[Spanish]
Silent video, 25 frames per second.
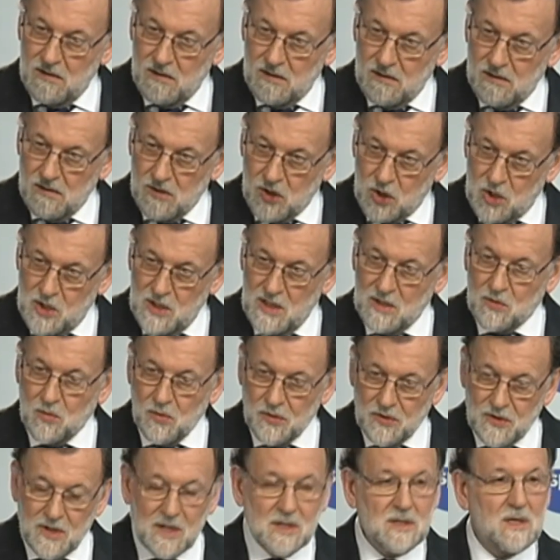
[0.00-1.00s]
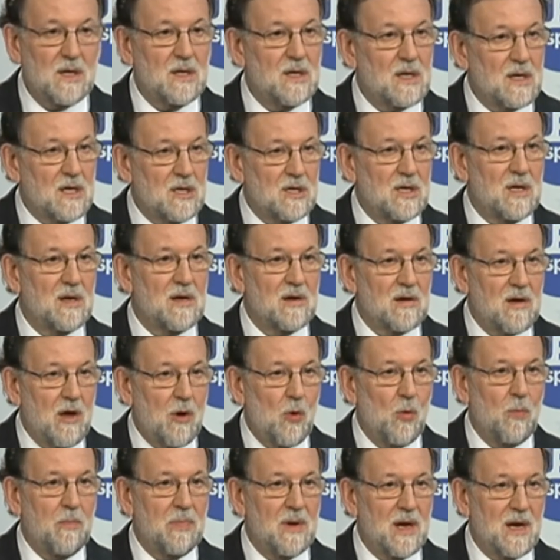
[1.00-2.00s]
sea consciente de que tiene que
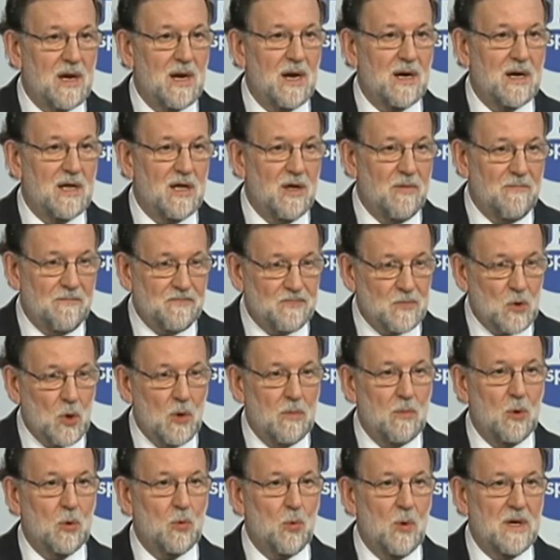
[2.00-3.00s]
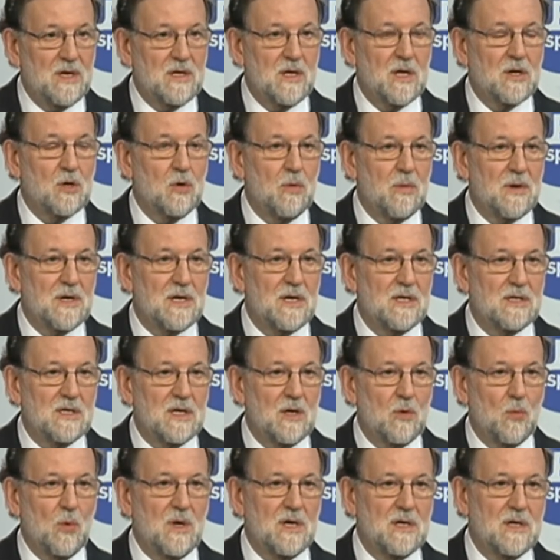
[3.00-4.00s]
cumplir la ley como cualquier gobernante
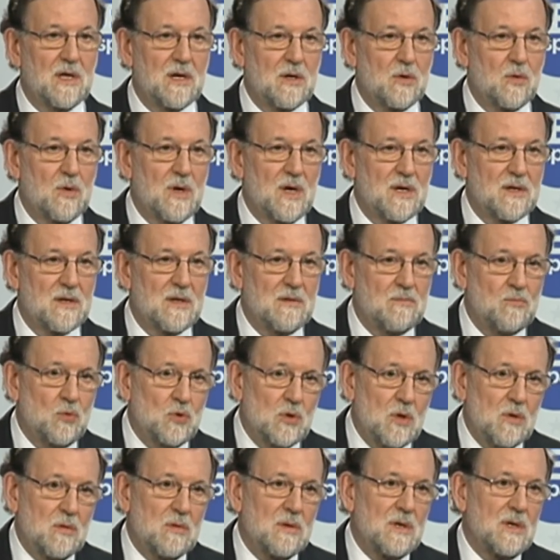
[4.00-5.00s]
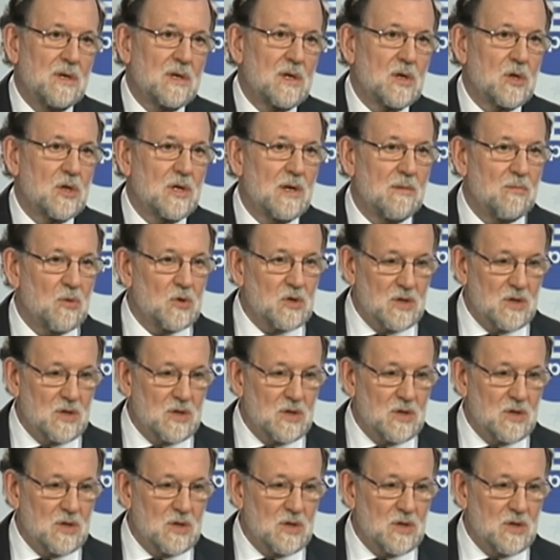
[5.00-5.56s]
en cualquier lugar del mundo y que seamos